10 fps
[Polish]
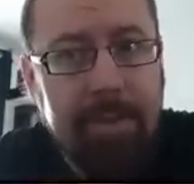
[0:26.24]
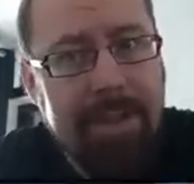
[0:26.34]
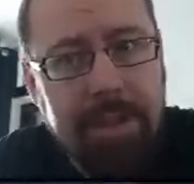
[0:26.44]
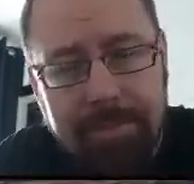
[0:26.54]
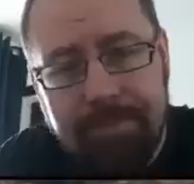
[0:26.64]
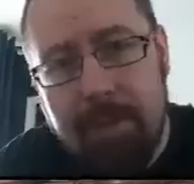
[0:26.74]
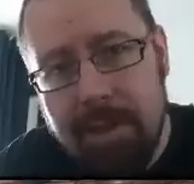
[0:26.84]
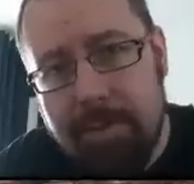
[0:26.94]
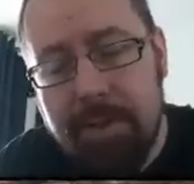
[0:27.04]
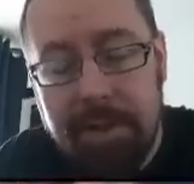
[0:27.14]
To znaczy, to
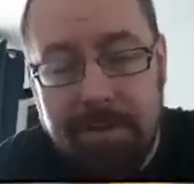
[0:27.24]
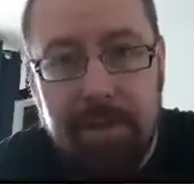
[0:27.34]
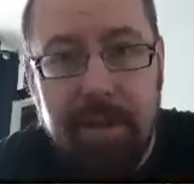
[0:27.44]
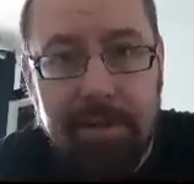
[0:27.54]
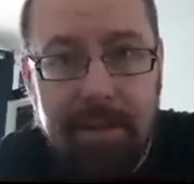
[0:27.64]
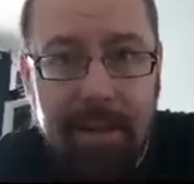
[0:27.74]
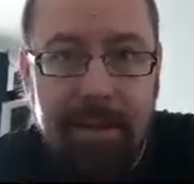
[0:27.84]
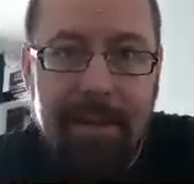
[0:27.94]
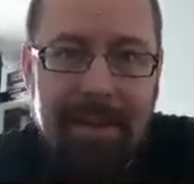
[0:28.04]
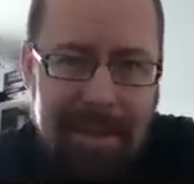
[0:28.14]
co będziecie widzieli w tle
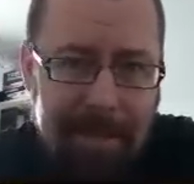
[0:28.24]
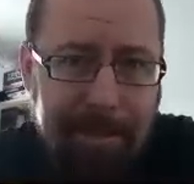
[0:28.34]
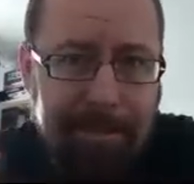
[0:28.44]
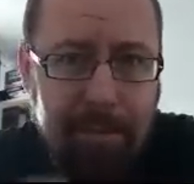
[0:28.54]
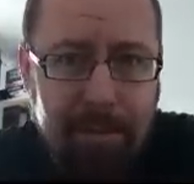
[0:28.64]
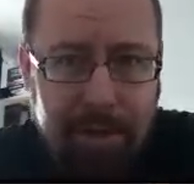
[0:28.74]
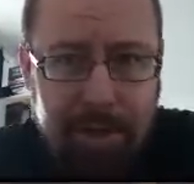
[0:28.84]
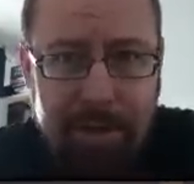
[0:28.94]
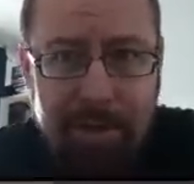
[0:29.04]
i pewnie już żeście się